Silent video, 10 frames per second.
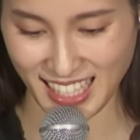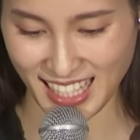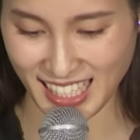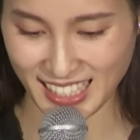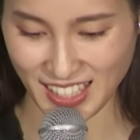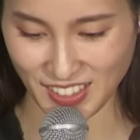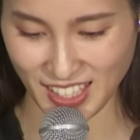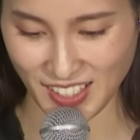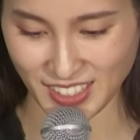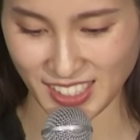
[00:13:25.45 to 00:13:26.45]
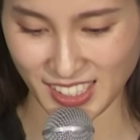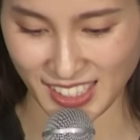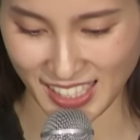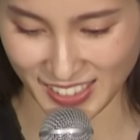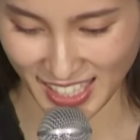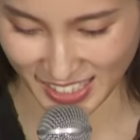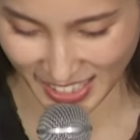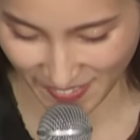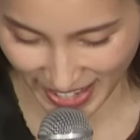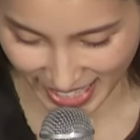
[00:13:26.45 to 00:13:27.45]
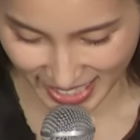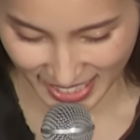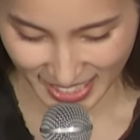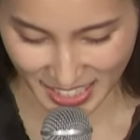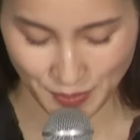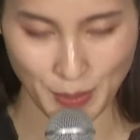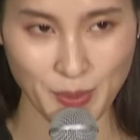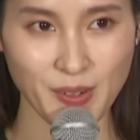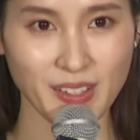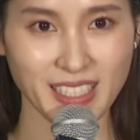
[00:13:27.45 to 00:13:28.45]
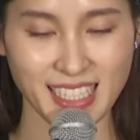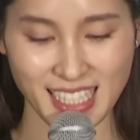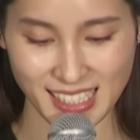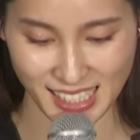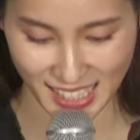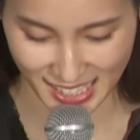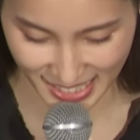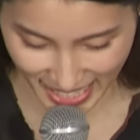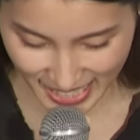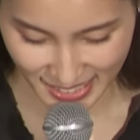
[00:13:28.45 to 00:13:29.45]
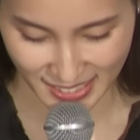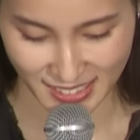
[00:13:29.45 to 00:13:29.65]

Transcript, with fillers: あなたの手を包んでくれる手は今も優しいですか